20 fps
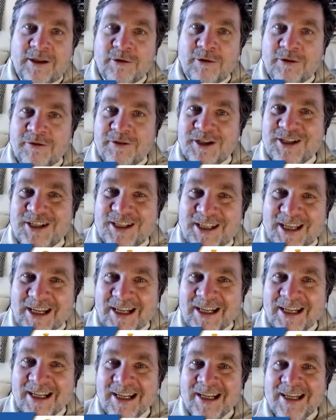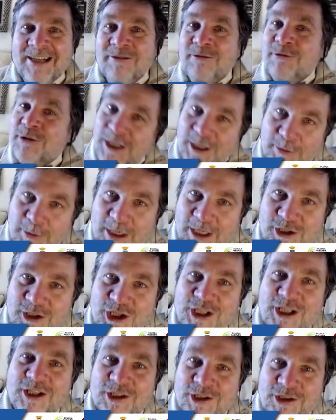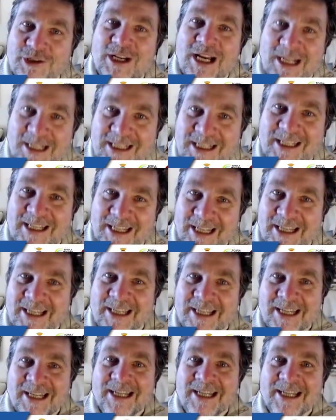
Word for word: una visita una di quelle gite scolastiche